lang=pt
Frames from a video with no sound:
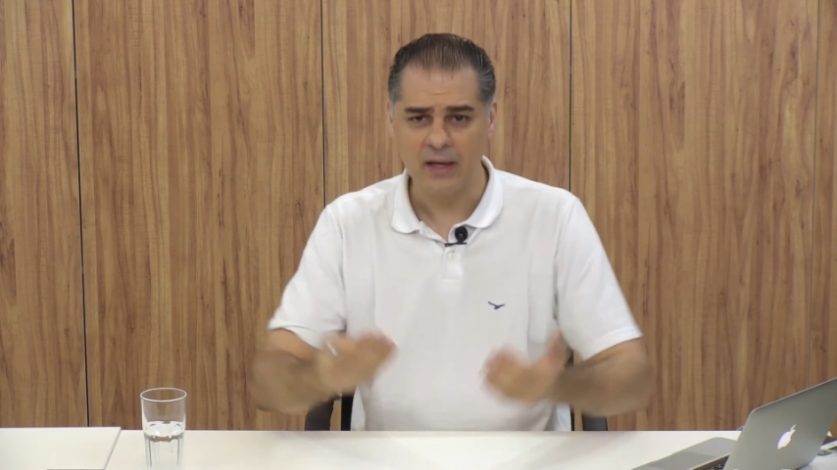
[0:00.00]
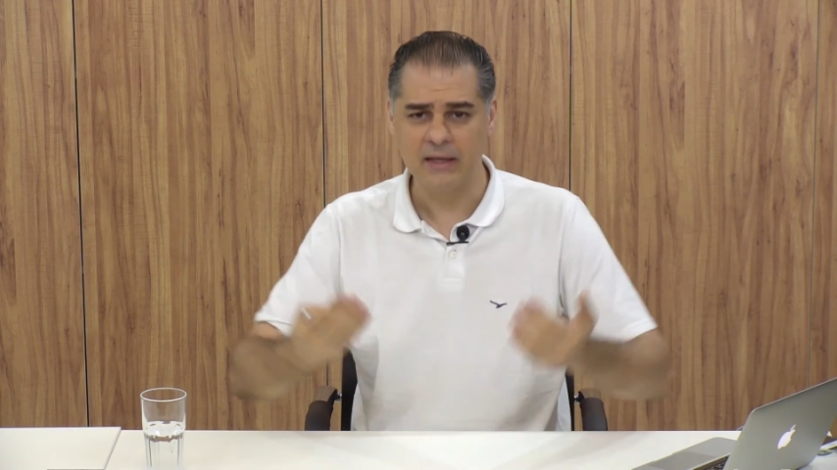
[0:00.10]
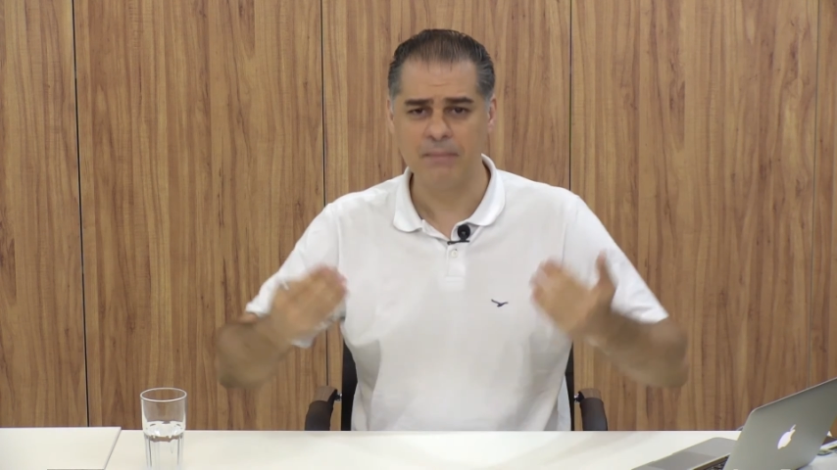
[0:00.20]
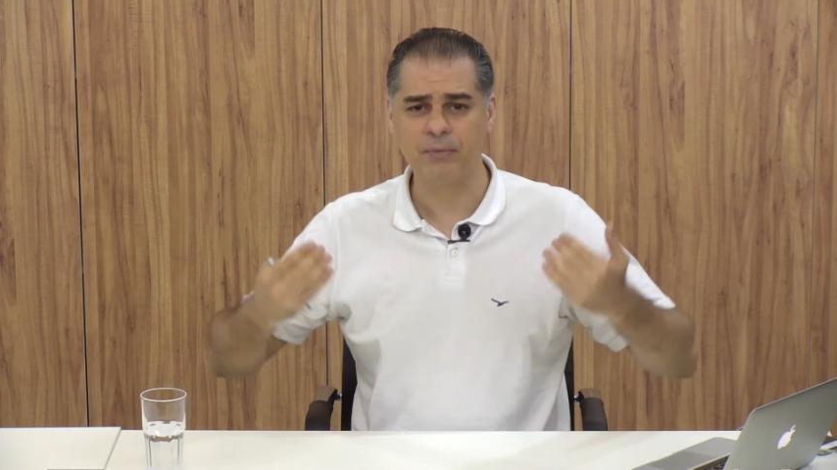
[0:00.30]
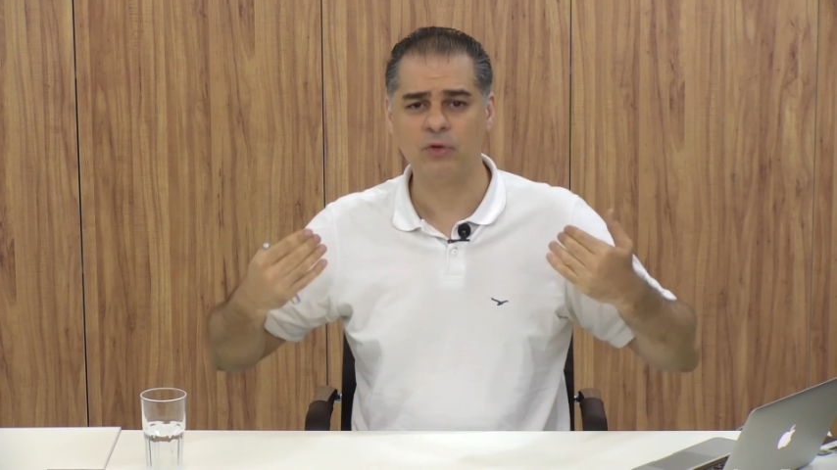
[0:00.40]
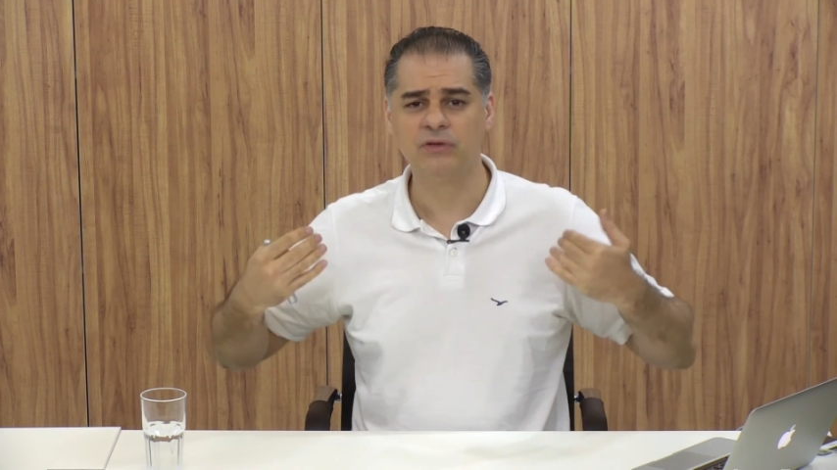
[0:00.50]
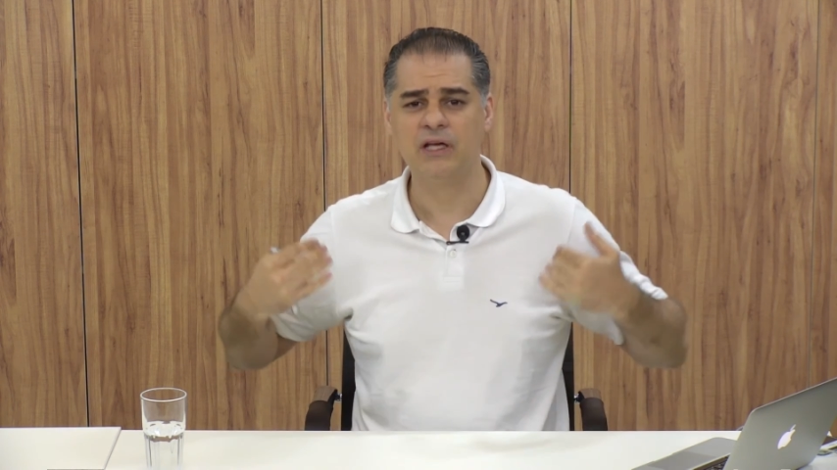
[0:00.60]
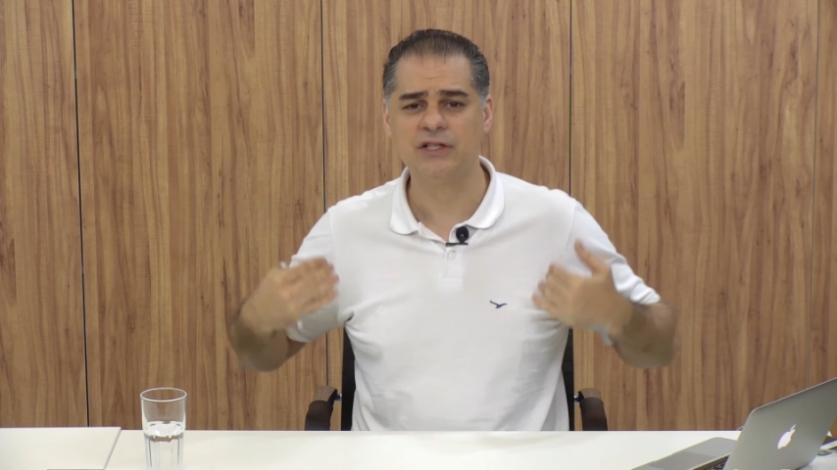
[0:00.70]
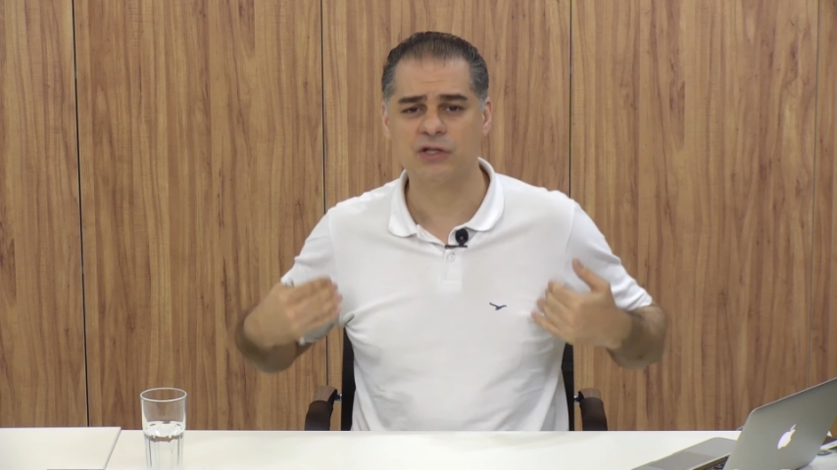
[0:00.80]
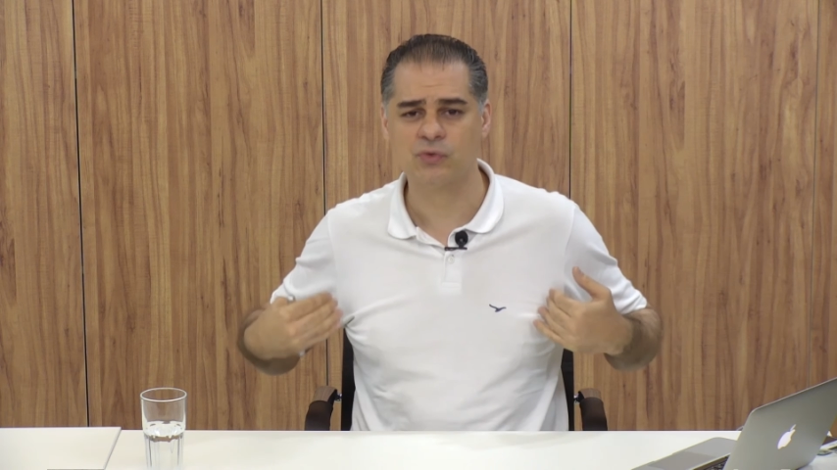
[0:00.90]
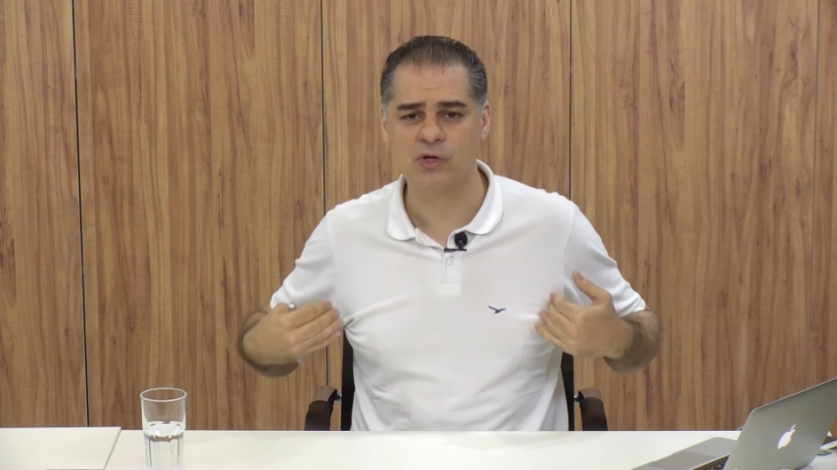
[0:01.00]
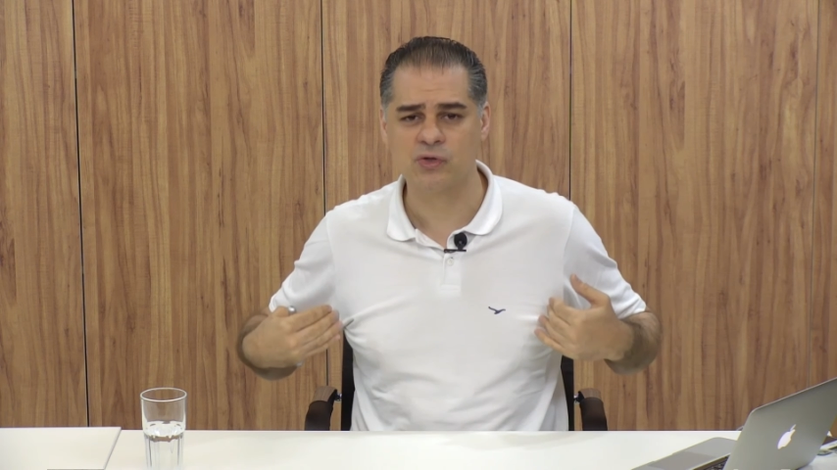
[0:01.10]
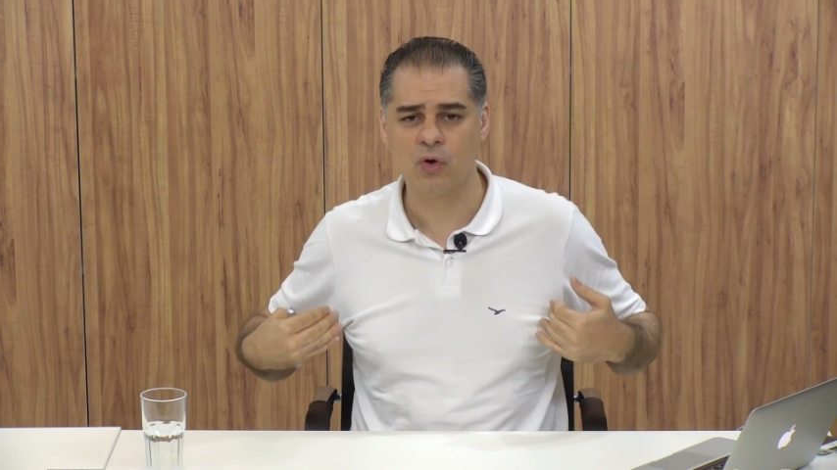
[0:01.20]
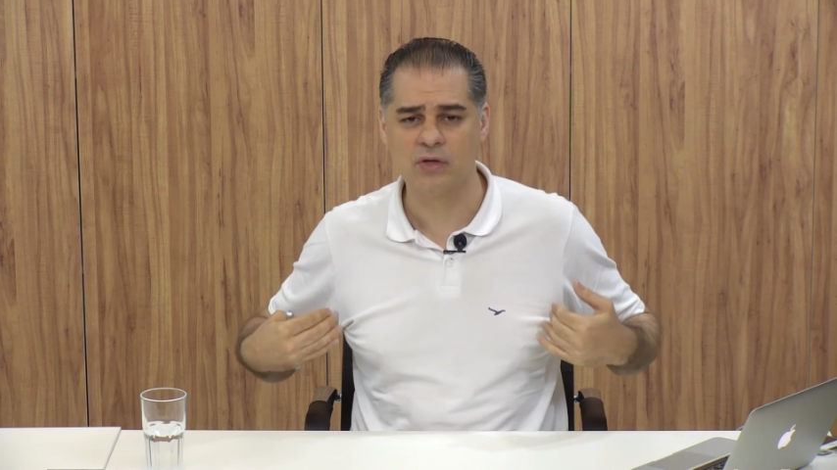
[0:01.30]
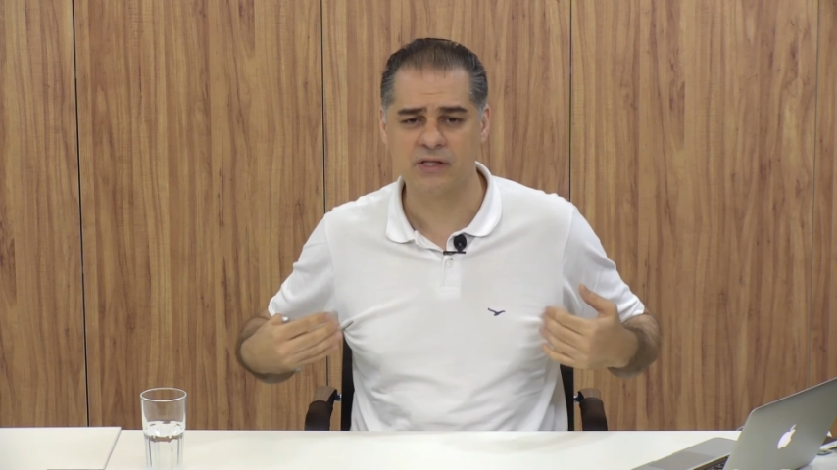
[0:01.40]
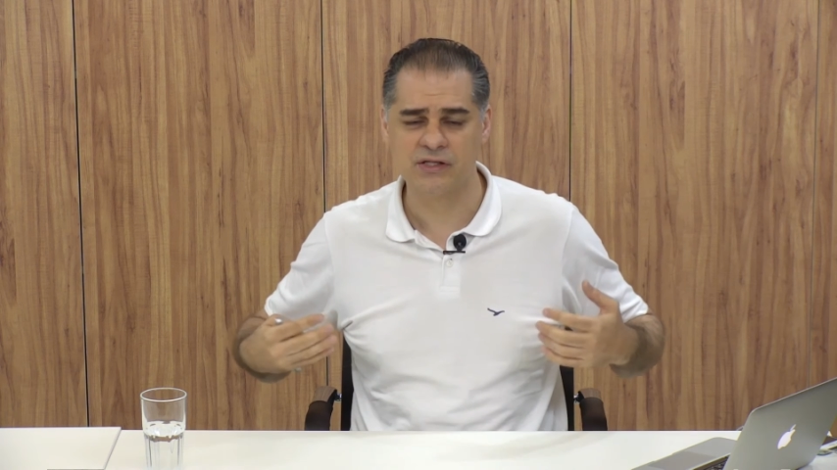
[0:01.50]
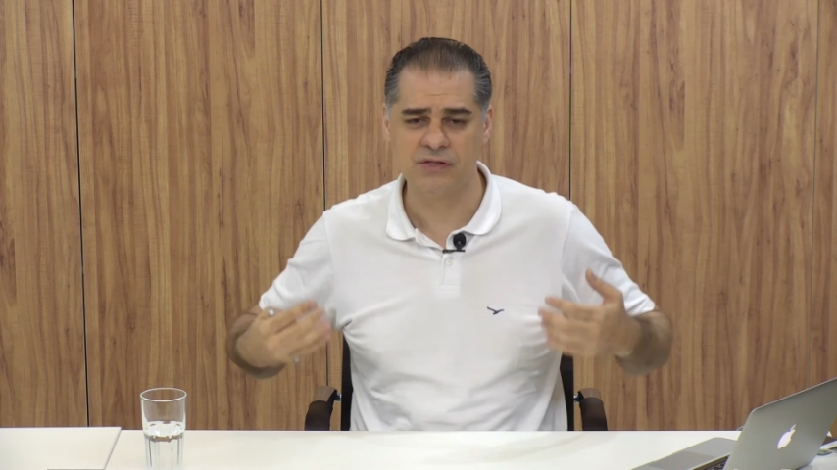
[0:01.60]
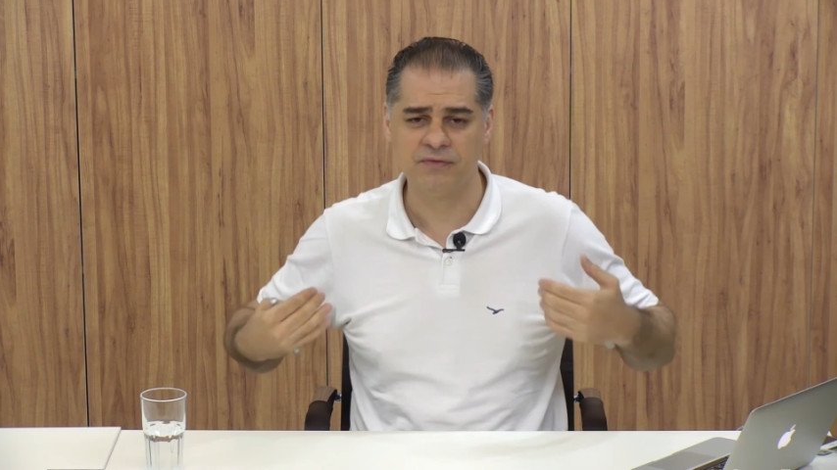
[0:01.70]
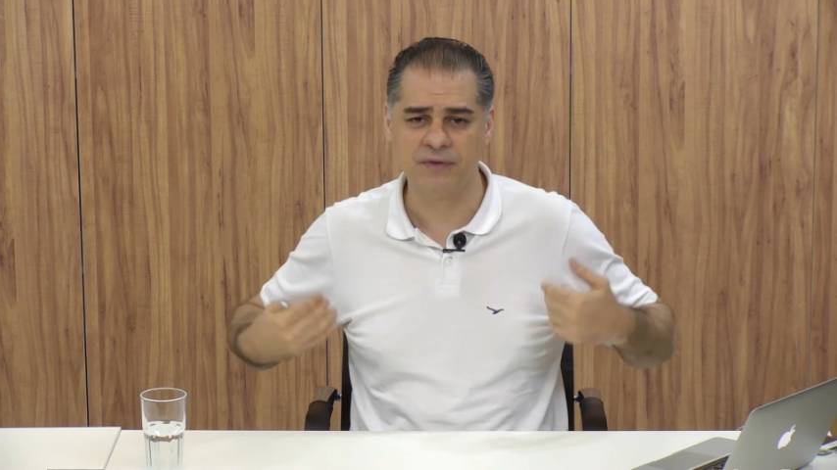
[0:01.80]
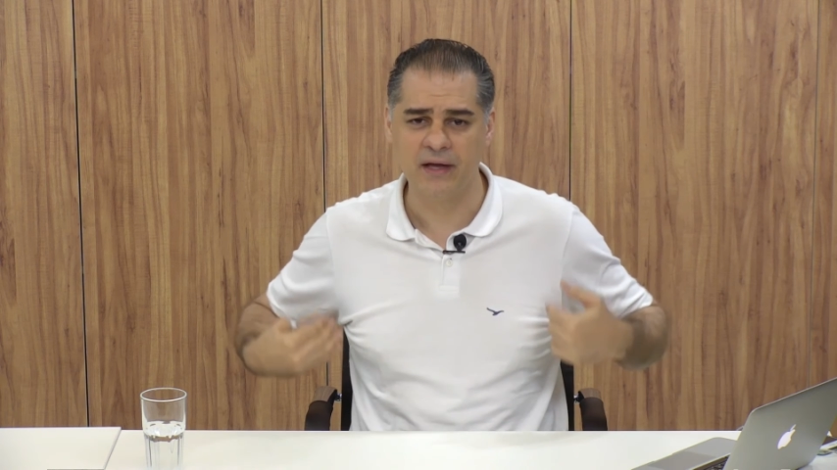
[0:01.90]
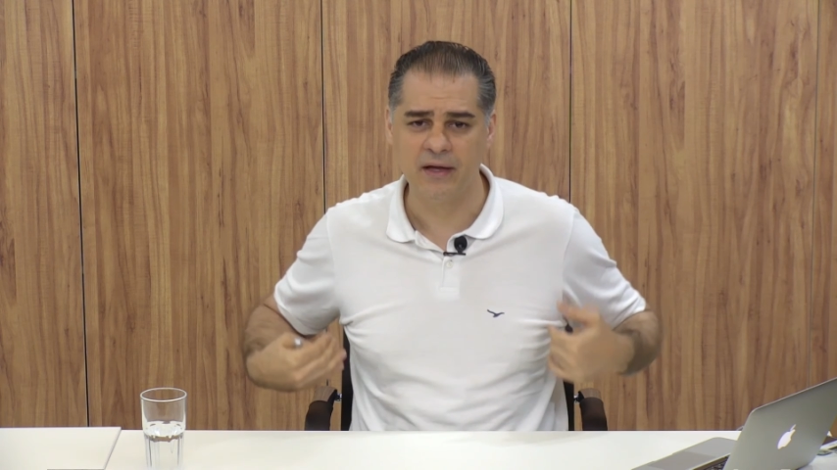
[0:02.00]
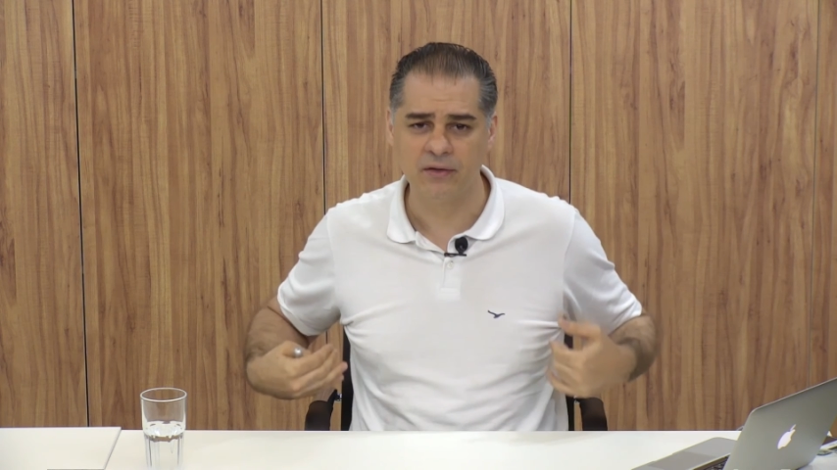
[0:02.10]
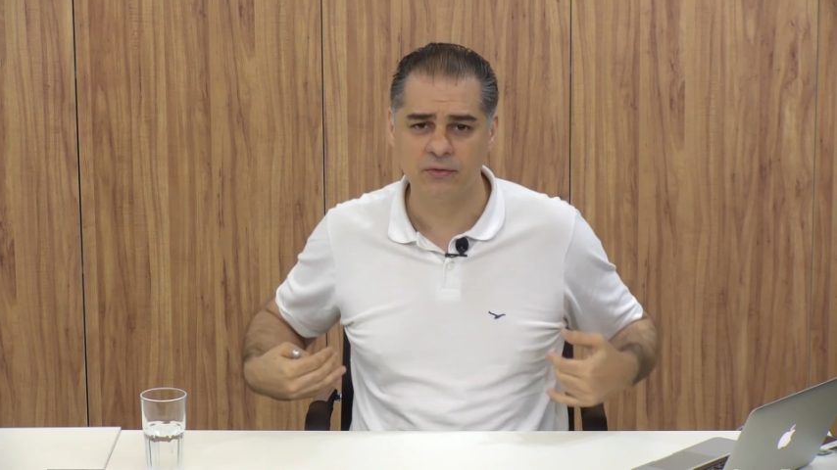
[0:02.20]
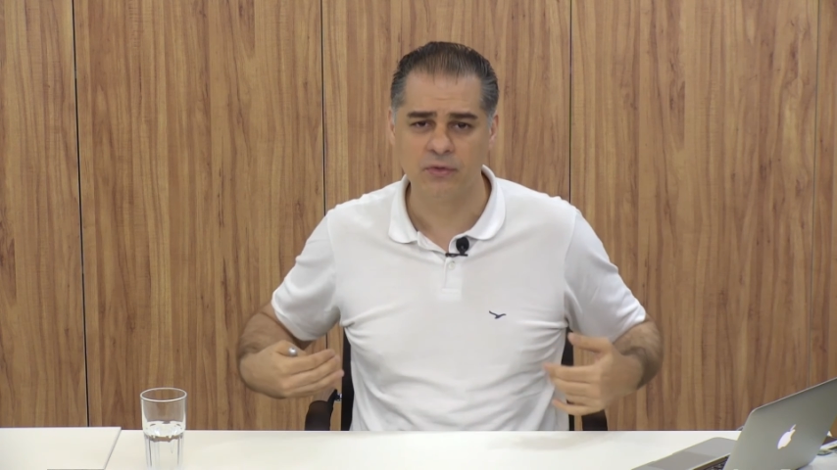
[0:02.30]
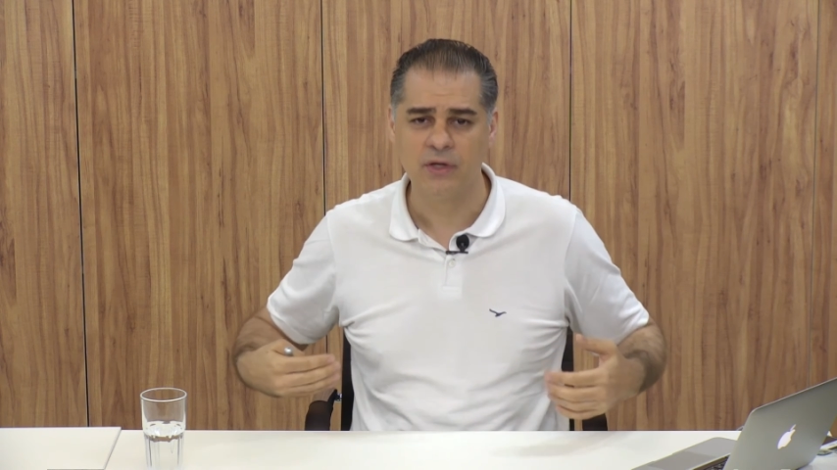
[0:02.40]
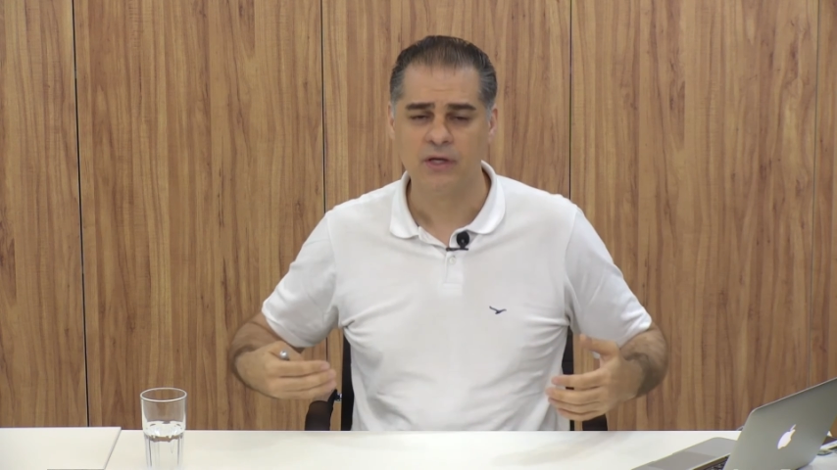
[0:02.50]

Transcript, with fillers: que proteja as suas costas de vento,